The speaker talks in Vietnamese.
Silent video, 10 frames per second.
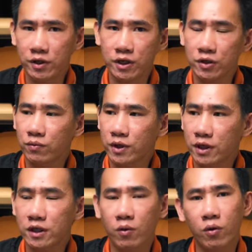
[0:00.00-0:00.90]
được sử dụng những
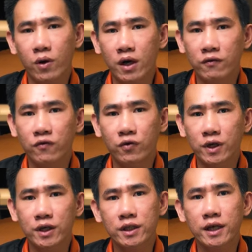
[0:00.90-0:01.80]
cái dòng loa full
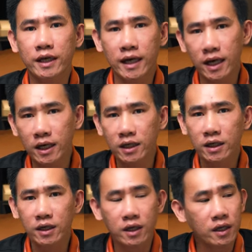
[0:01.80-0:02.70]
đứng như thế này cả.
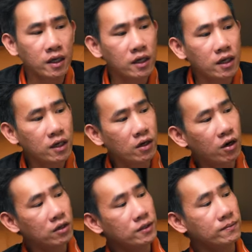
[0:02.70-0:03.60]

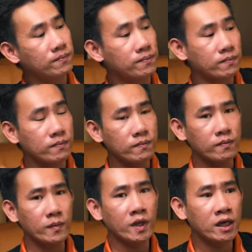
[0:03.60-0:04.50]
Còn
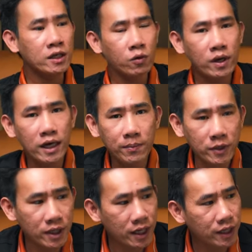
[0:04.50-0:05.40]
cái dòng loa
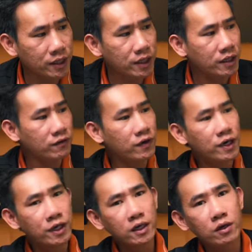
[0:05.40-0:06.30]
nằm thế này thì với
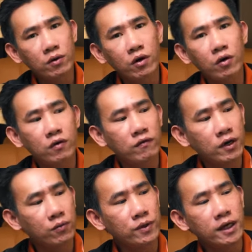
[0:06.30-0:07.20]
cái chất liệu gỗ
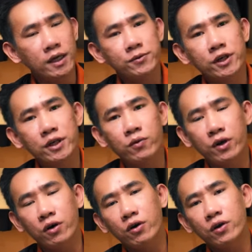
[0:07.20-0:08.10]
và cũng như cái lớp sơn của
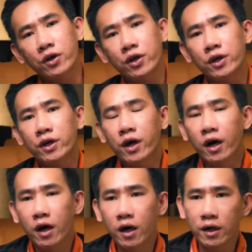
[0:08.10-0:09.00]
nó
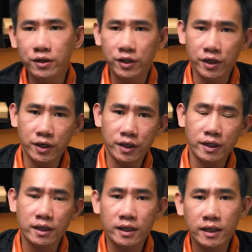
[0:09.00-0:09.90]

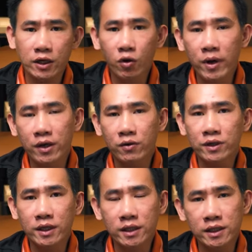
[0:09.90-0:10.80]
thì cái độ bền của nó
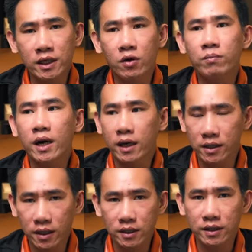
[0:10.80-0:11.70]
chắc chắn sẽ không bằng
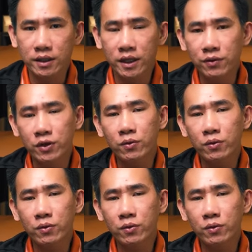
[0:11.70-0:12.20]
được nếu như